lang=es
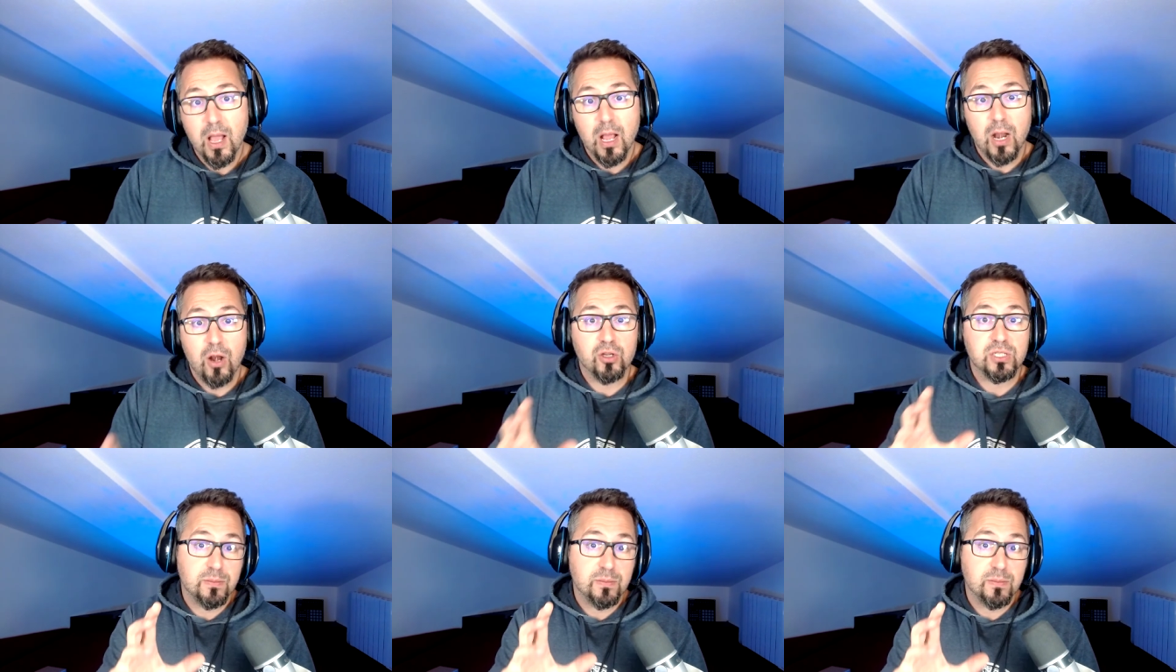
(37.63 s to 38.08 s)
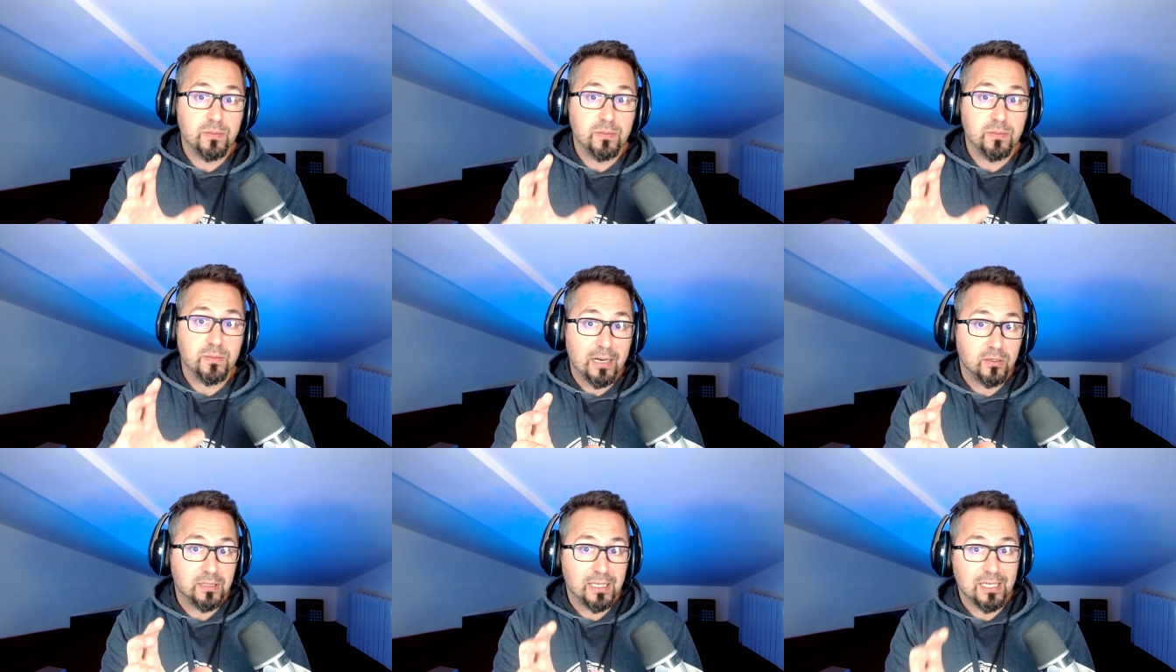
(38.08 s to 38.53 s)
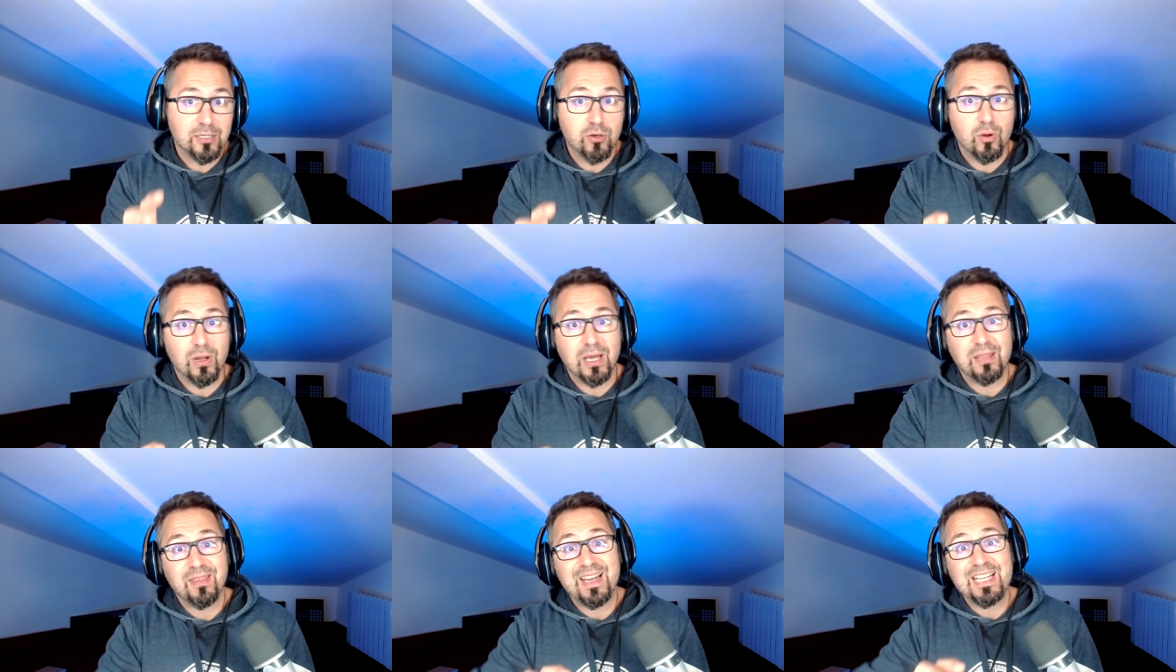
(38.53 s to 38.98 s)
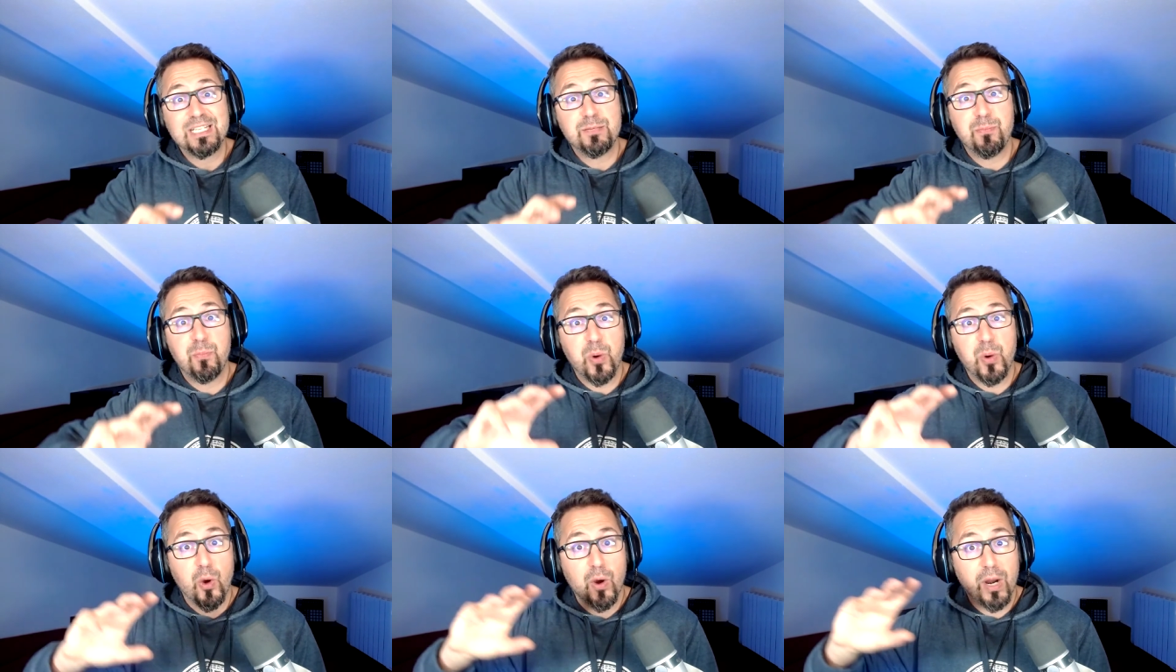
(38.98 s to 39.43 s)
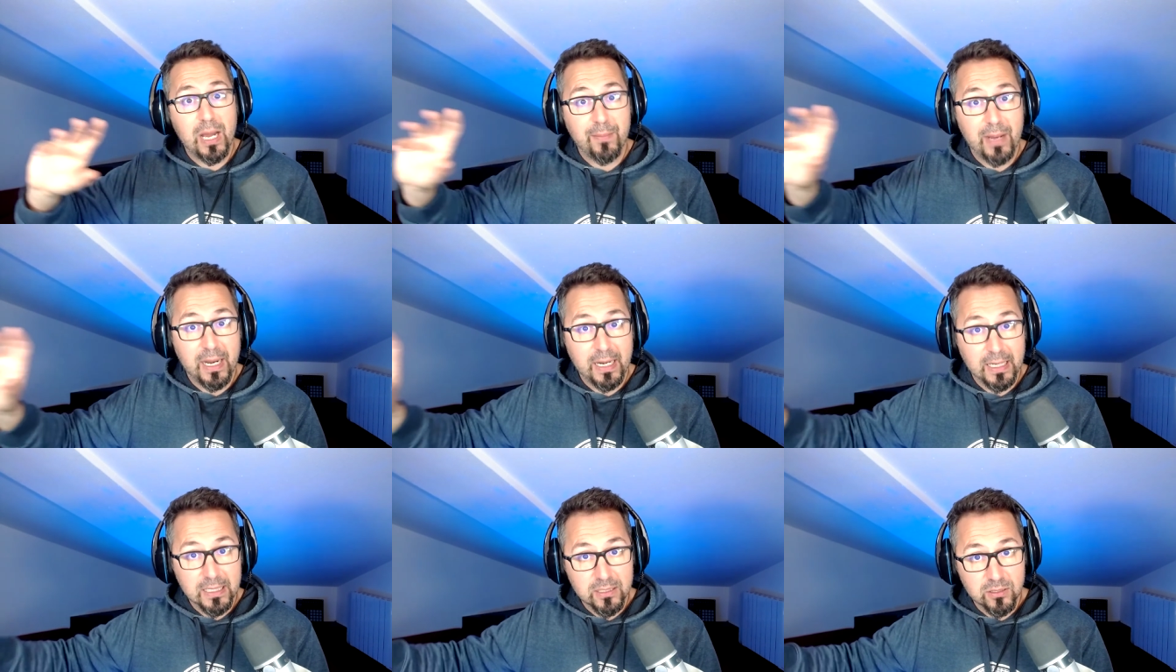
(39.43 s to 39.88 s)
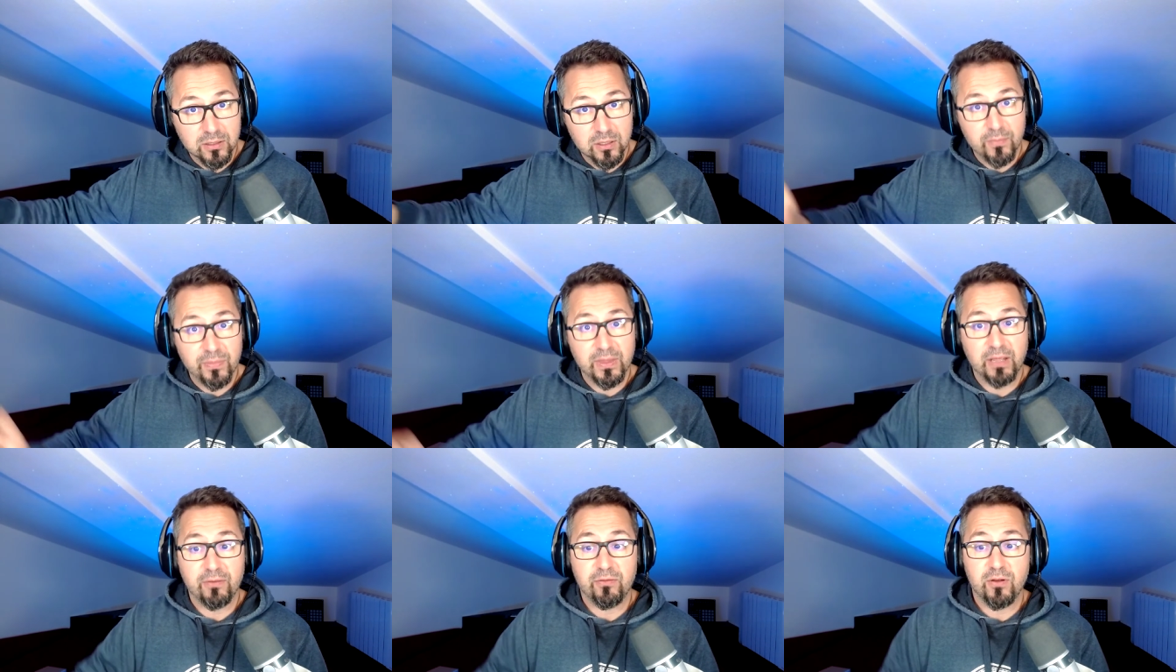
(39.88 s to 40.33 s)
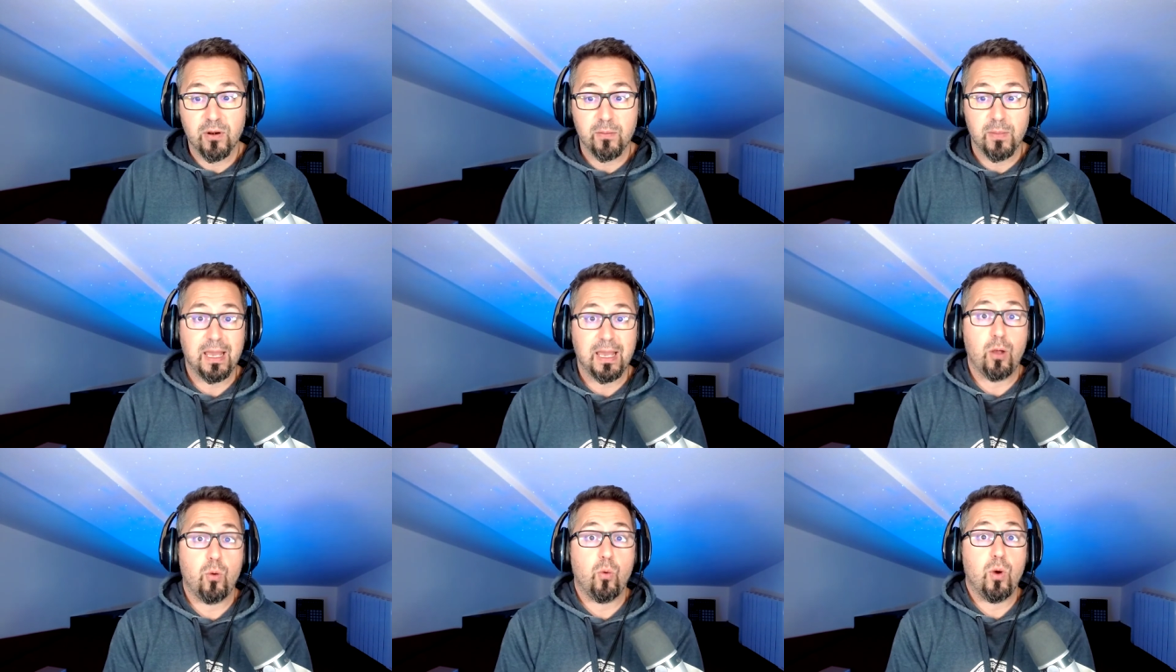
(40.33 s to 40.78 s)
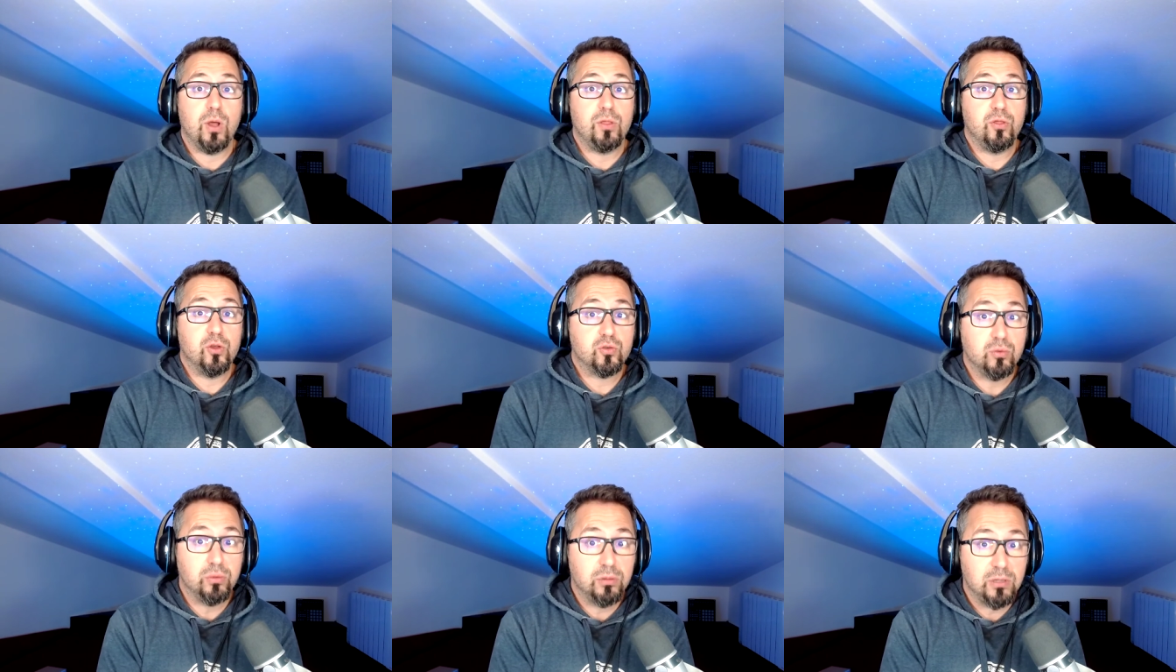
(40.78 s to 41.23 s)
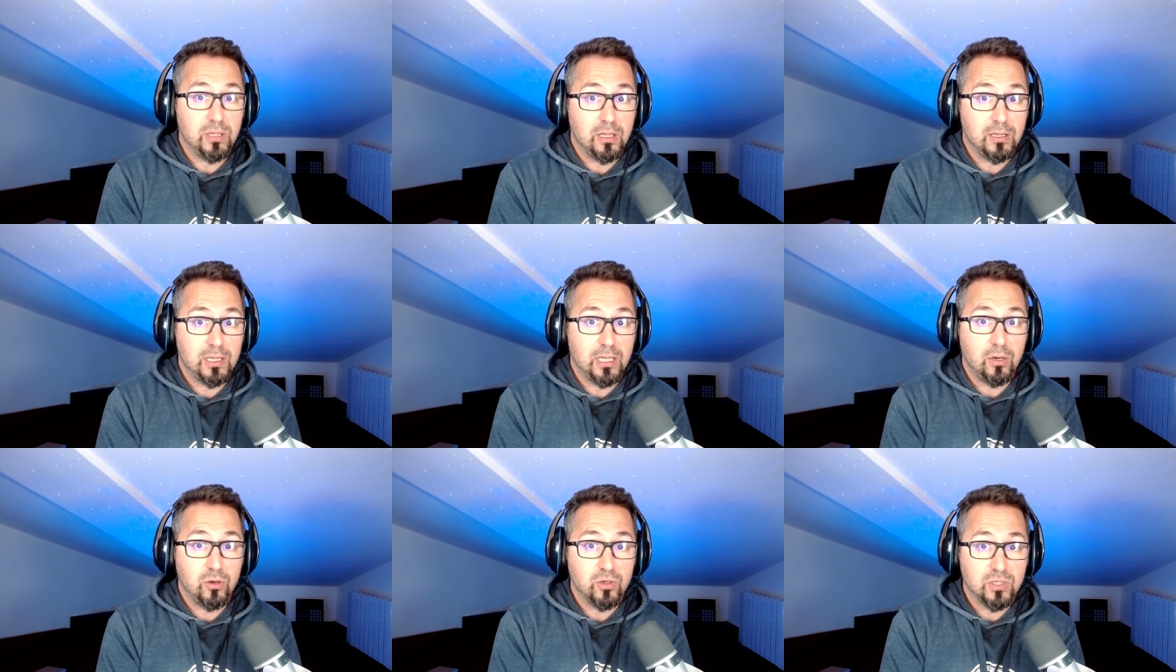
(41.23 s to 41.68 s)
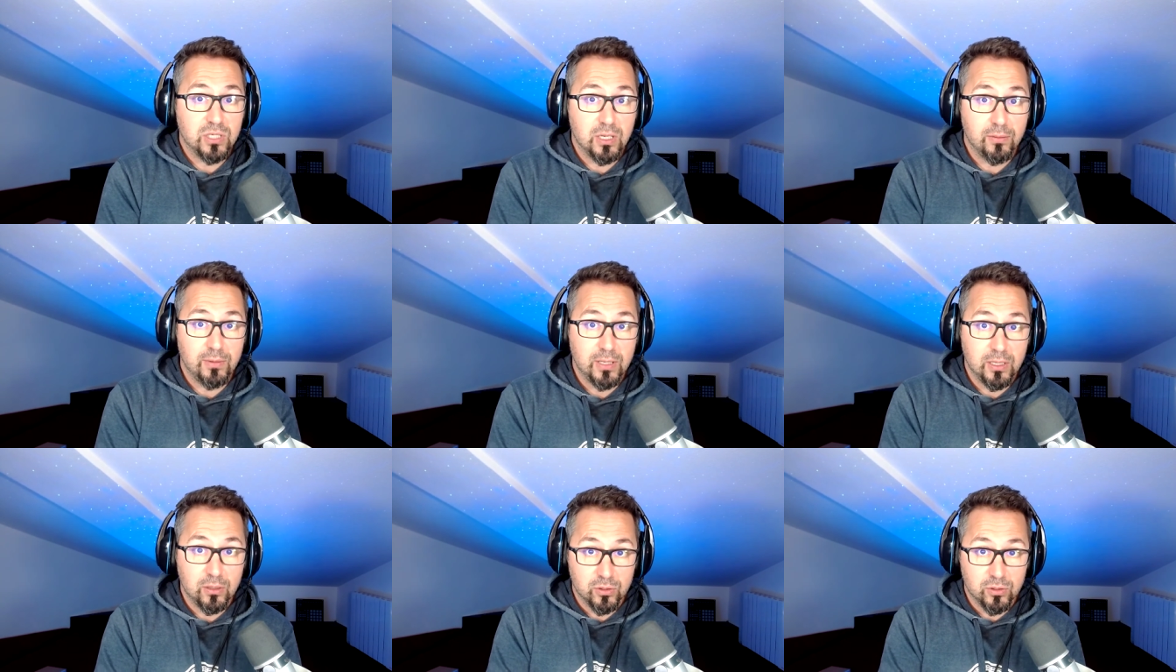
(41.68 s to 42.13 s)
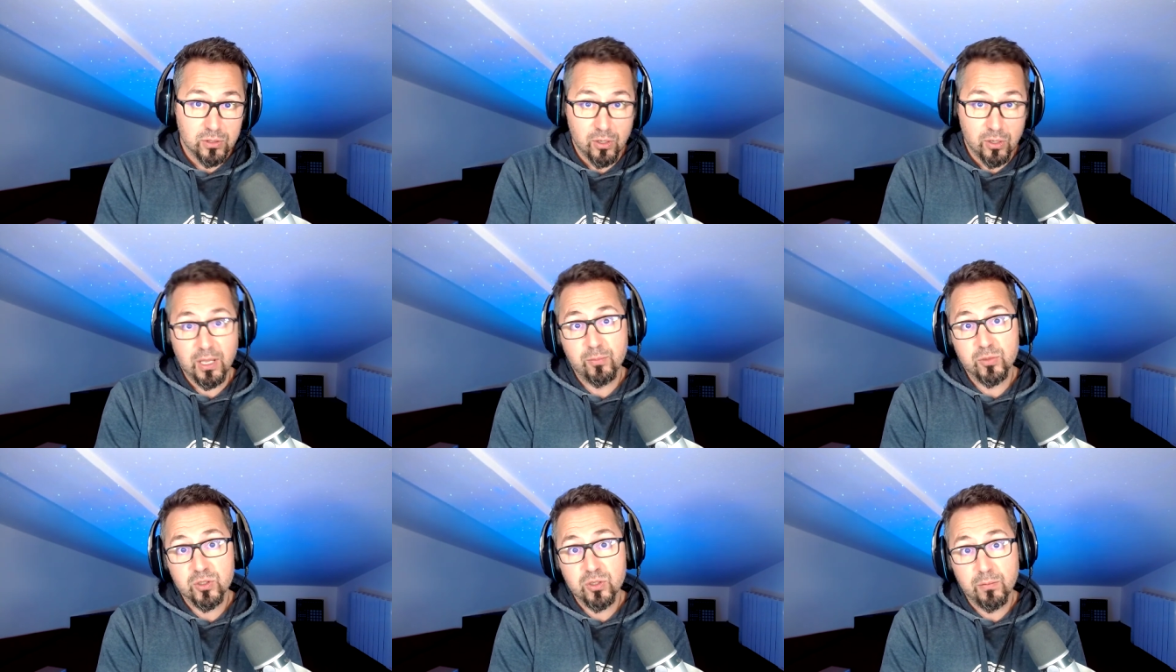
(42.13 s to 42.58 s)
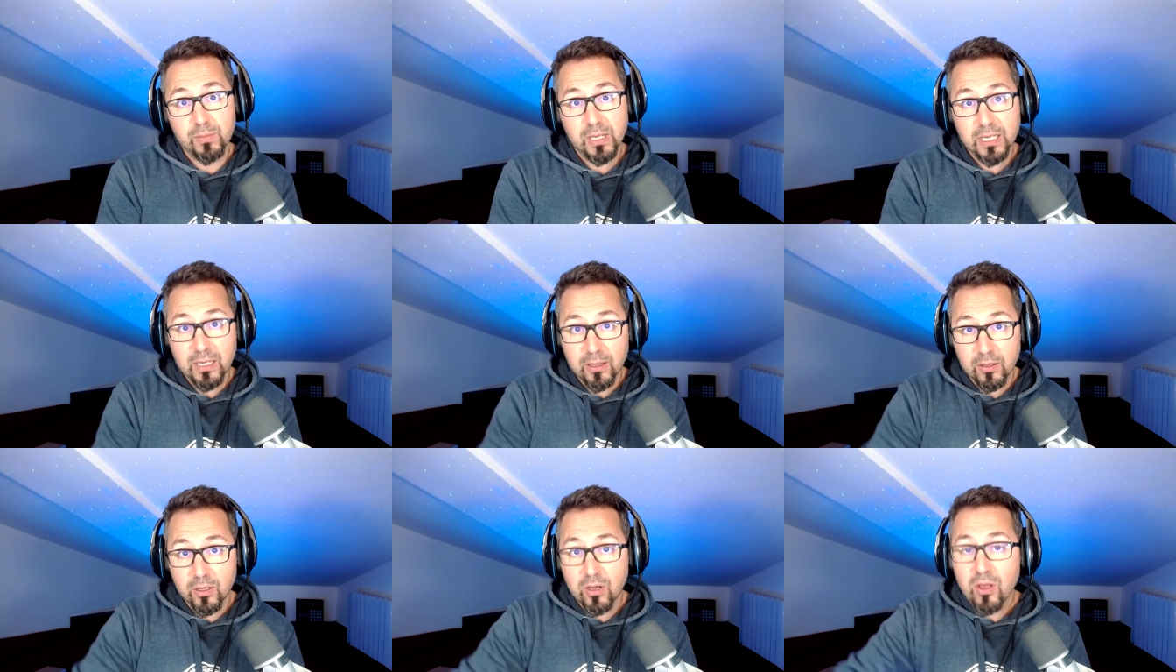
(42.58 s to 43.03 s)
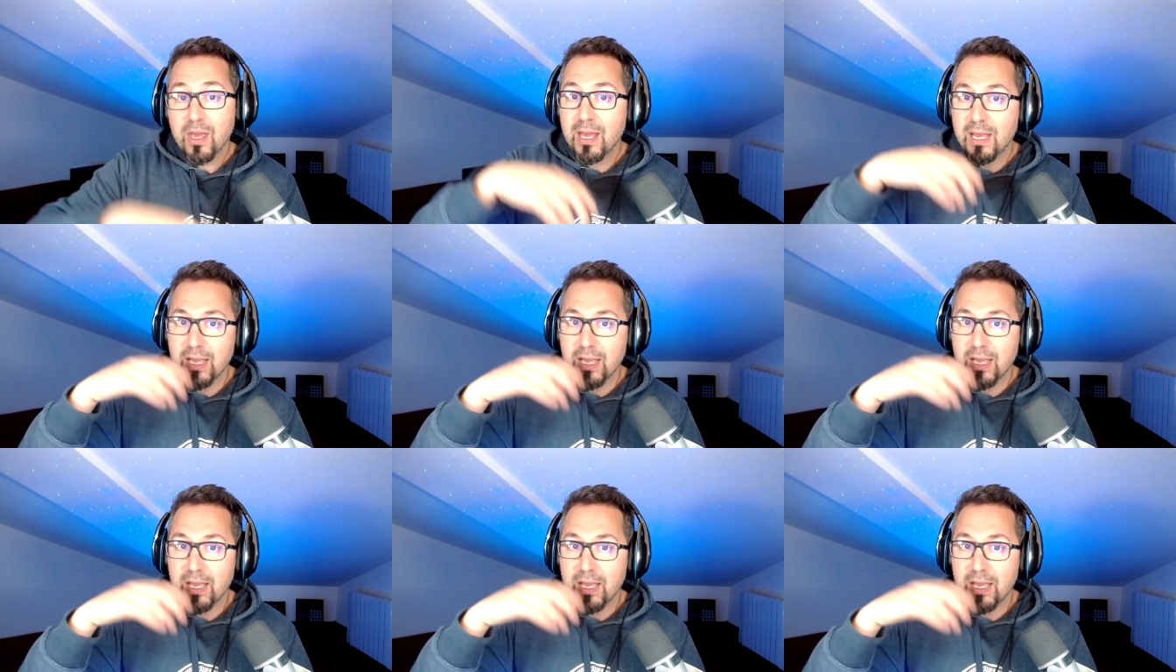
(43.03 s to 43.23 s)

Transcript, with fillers: los smart contracts lo que hacen es programar esto, de forma que cuando suceden los eventos en los que hemos convenido,